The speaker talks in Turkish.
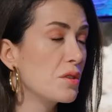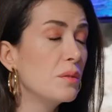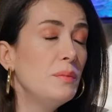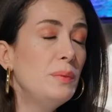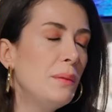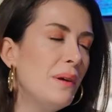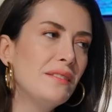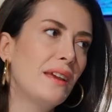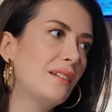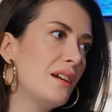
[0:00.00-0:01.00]
E, bir de ben
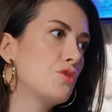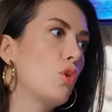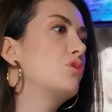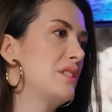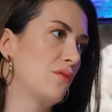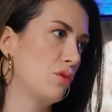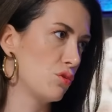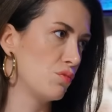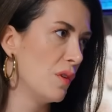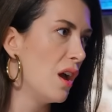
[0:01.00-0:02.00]
tekrar çok
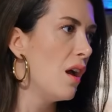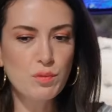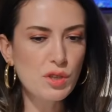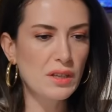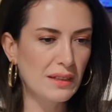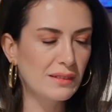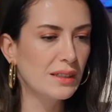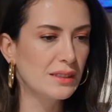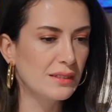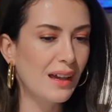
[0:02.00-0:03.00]
seviyorum. Bu sanat
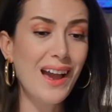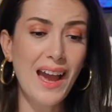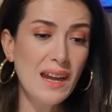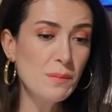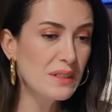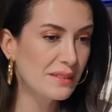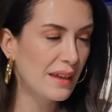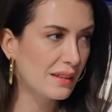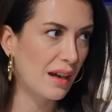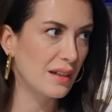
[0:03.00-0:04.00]
dalında her bir
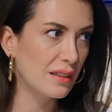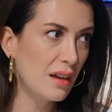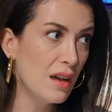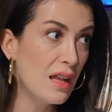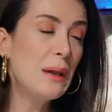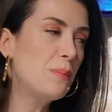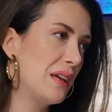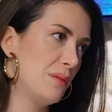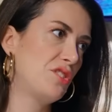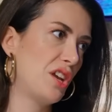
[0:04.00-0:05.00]
tekrarda
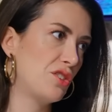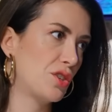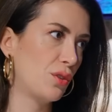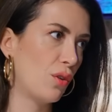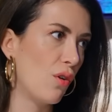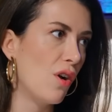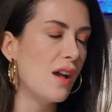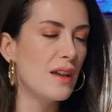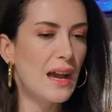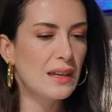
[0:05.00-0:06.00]
yepyeni bir şey çıkıyor.
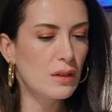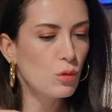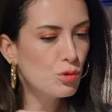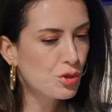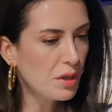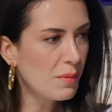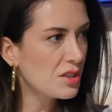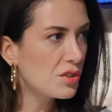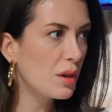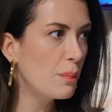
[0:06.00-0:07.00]
Yani üçte
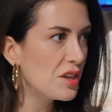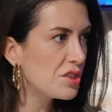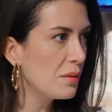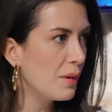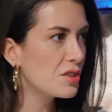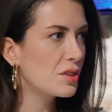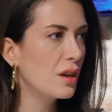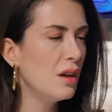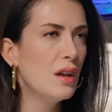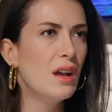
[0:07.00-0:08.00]
başka, beşte
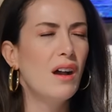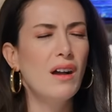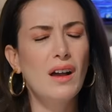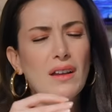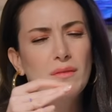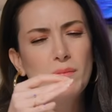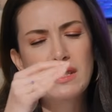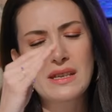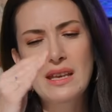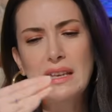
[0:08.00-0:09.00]
başka Ay,
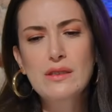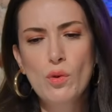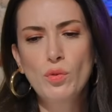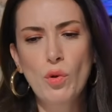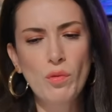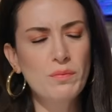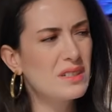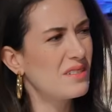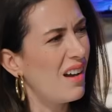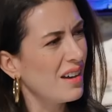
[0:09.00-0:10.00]
mesela 8, 10,
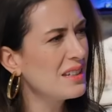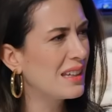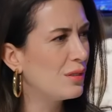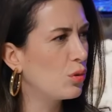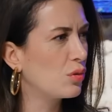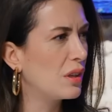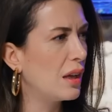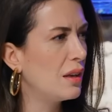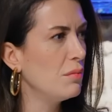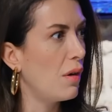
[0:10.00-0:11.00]
11 aynı gidiyor
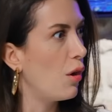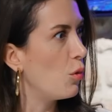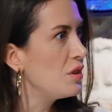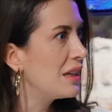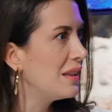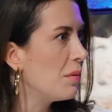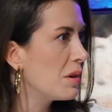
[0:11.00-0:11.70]
diyelim. Hmm. 12'de